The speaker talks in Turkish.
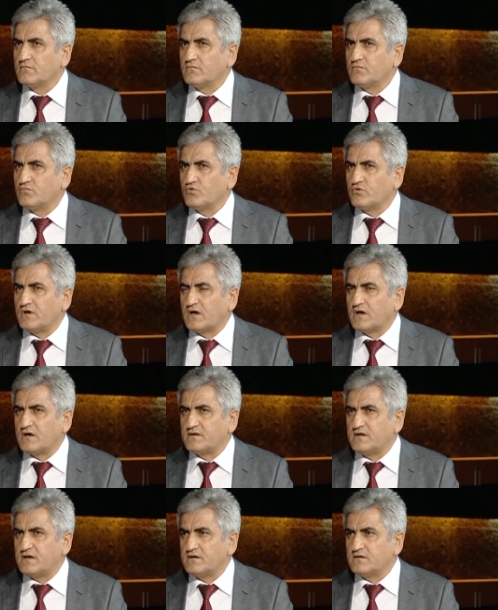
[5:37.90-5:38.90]
bugüne
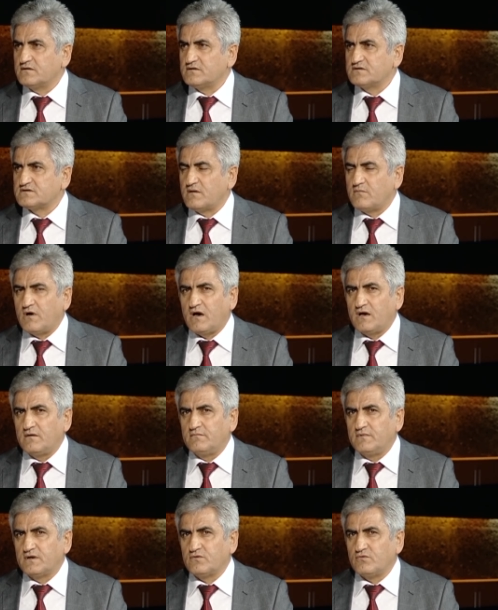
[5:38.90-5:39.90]
kadar İslam
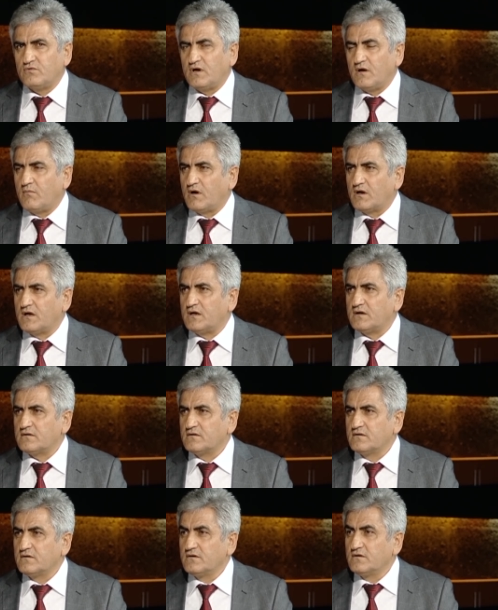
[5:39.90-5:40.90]
alimleri, ulamalar
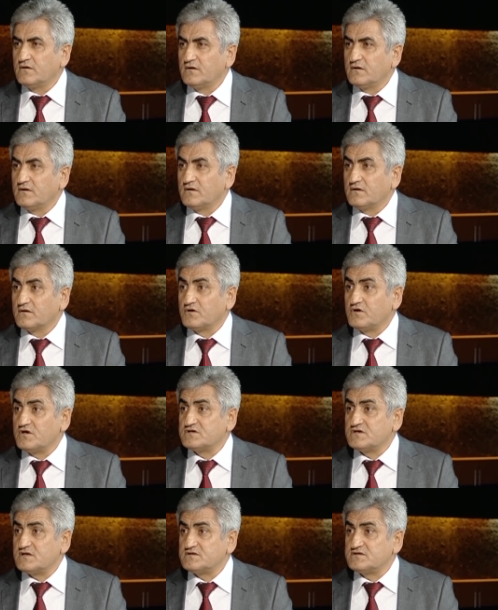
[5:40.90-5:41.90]

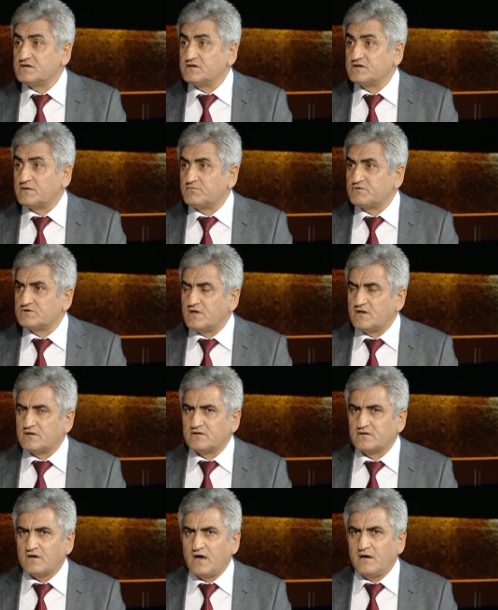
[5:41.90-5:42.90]
gece
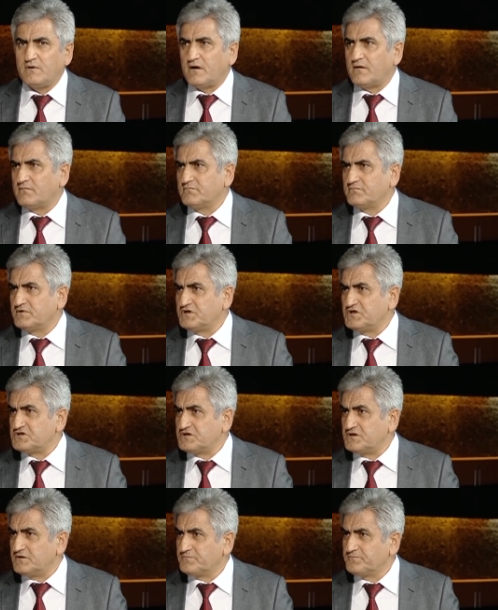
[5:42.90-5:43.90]
zikretmişlerdir. Ama
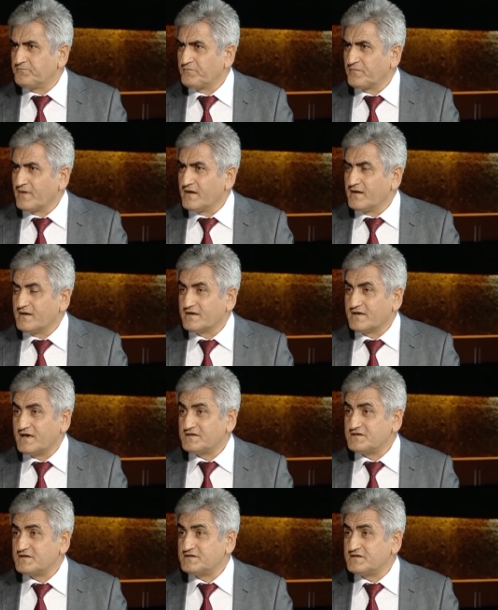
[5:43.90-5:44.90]
kişi
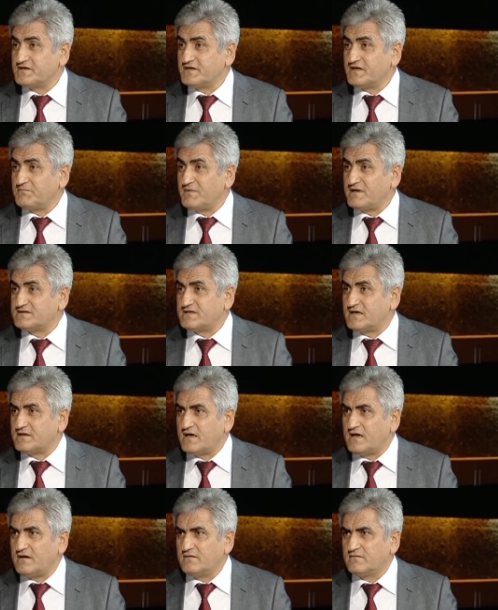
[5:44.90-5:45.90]
gece zikretmezse
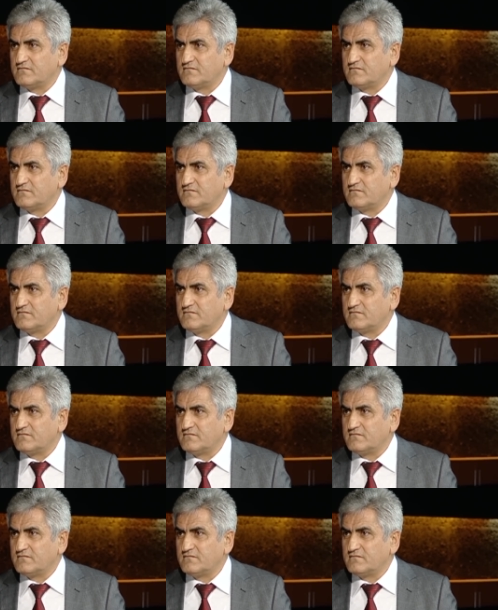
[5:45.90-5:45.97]
de